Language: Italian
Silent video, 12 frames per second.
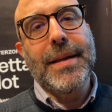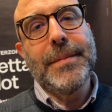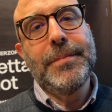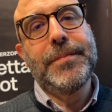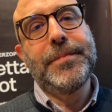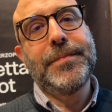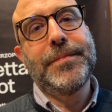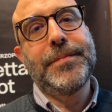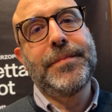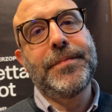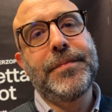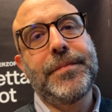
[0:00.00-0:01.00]

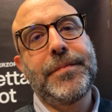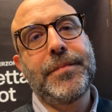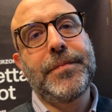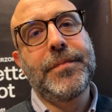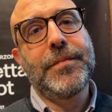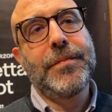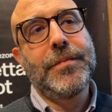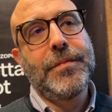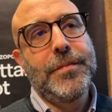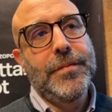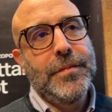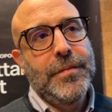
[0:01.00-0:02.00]
L'amministrazione che cosa può
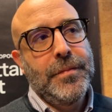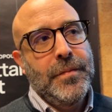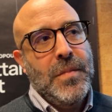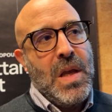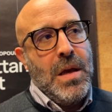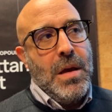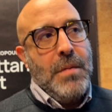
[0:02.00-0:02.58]
fare?